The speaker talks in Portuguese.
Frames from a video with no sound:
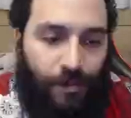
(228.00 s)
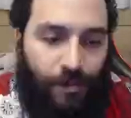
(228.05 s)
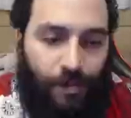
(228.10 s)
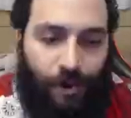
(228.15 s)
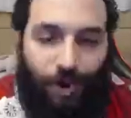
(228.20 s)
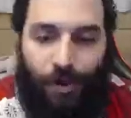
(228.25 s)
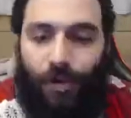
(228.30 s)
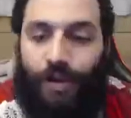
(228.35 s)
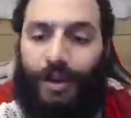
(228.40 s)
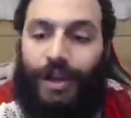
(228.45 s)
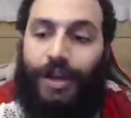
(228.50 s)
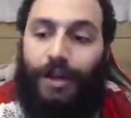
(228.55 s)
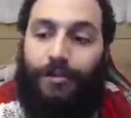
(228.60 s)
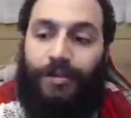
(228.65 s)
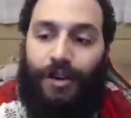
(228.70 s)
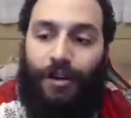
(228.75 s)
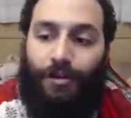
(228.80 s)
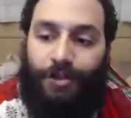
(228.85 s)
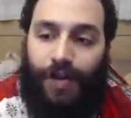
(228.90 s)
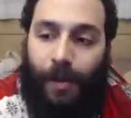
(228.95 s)
Pô, e eu
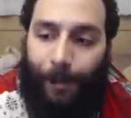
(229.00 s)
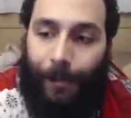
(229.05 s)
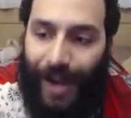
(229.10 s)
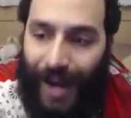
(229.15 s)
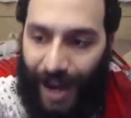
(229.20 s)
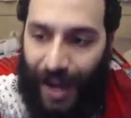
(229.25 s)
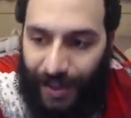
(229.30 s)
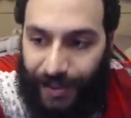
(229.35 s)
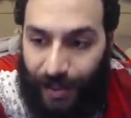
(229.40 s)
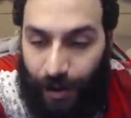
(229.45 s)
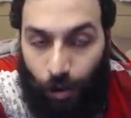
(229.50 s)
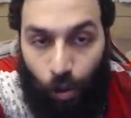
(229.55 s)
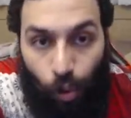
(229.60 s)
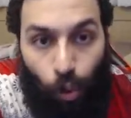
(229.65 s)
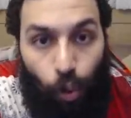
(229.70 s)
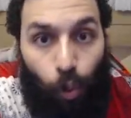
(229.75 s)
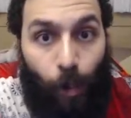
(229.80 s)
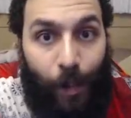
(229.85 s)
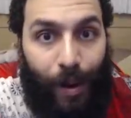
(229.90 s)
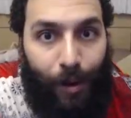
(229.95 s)
tenho outra parada. O
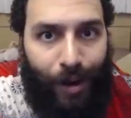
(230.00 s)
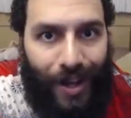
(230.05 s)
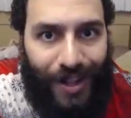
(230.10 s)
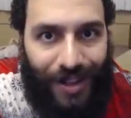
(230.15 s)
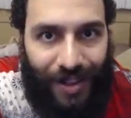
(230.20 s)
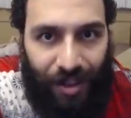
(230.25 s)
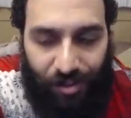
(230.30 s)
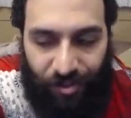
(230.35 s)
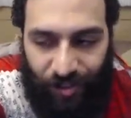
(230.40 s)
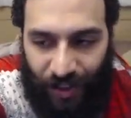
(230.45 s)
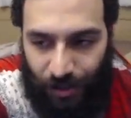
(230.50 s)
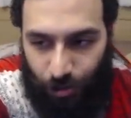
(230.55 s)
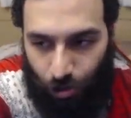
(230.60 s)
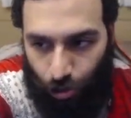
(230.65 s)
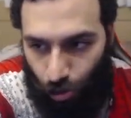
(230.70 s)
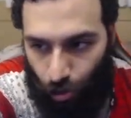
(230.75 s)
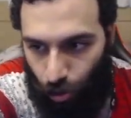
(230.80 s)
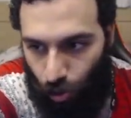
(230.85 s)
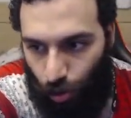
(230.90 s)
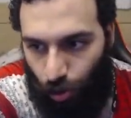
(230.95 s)
meu artefato
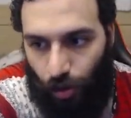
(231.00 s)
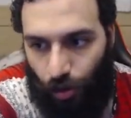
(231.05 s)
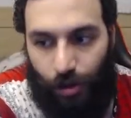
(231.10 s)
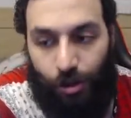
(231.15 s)
no